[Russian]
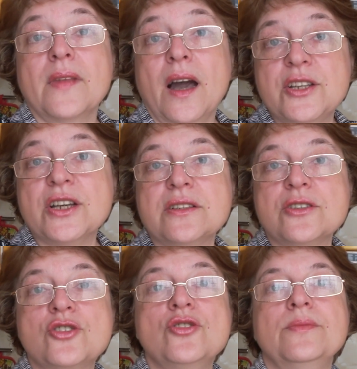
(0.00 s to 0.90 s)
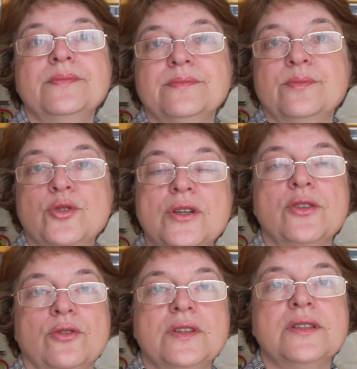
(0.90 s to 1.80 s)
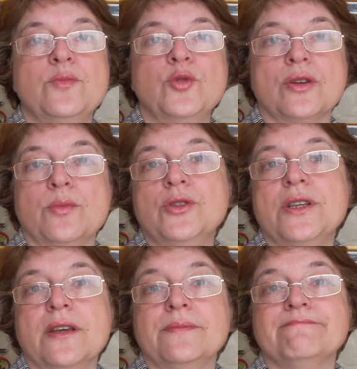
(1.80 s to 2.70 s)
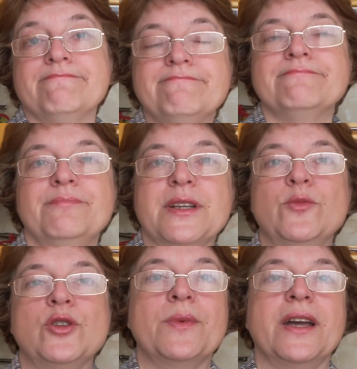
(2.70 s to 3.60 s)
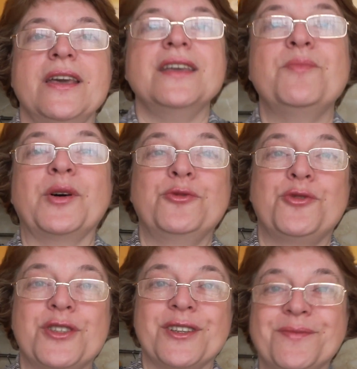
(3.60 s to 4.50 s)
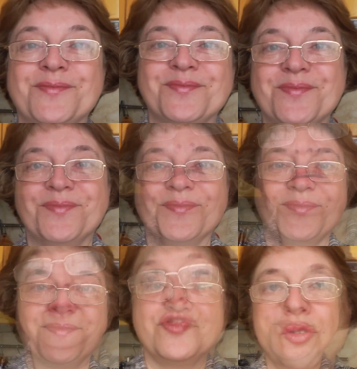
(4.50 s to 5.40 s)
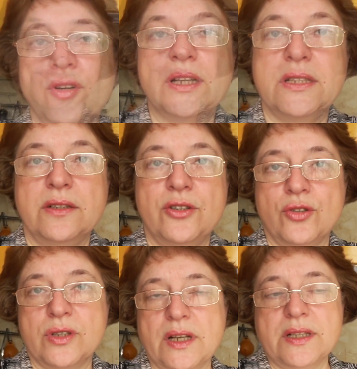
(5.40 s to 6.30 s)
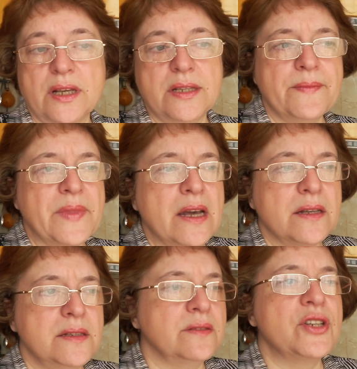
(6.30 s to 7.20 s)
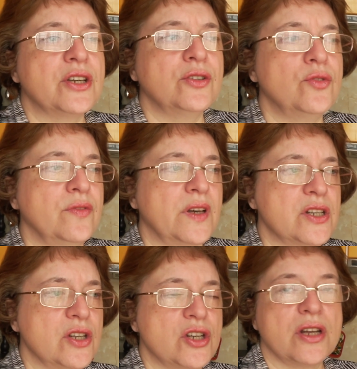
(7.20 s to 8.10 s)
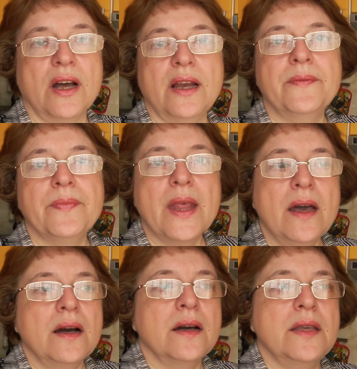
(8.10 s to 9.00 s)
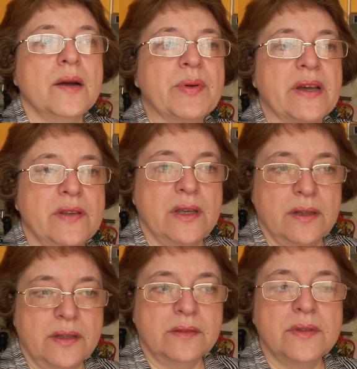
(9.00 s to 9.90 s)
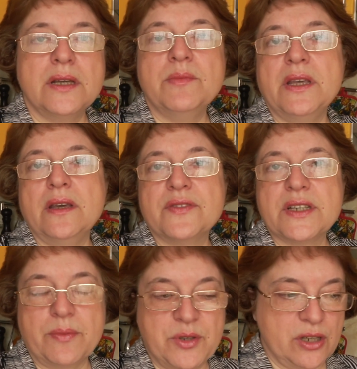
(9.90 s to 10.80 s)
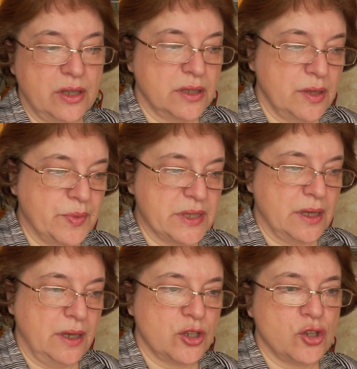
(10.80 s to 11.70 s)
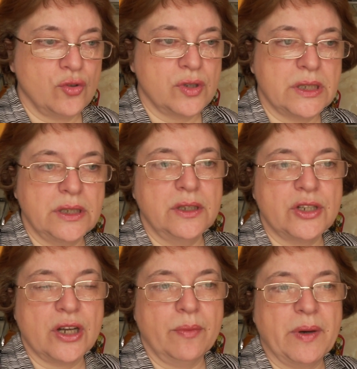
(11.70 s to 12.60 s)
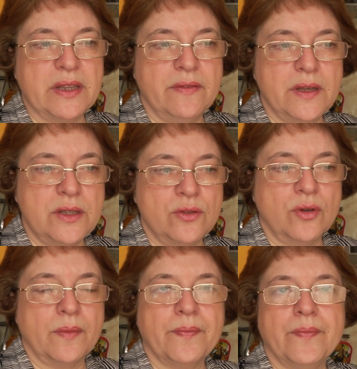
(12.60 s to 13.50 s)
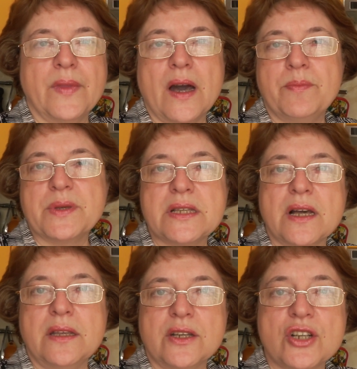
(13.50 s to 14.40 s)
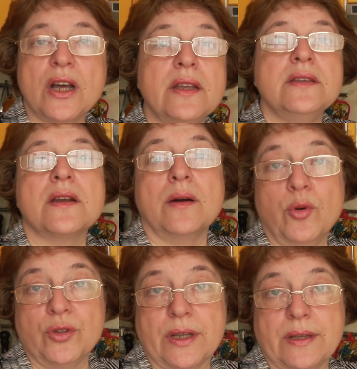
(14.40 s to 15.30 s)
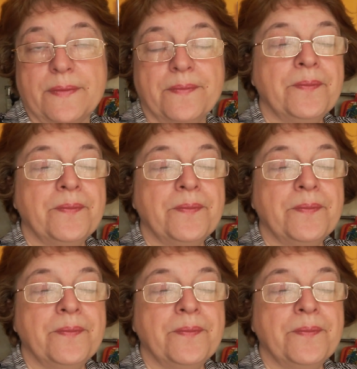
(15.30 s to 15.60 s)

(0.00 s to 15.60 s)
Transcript: А сейчас ждем, пусть готовится бутербродики. Посмотрим, какие они получатся. Вот что хотела еще сказать. Девочки, кто вяжет шаль, я проверила, да и мне и в сообщениях написали, что ссылочка под видео на описание шали не работает.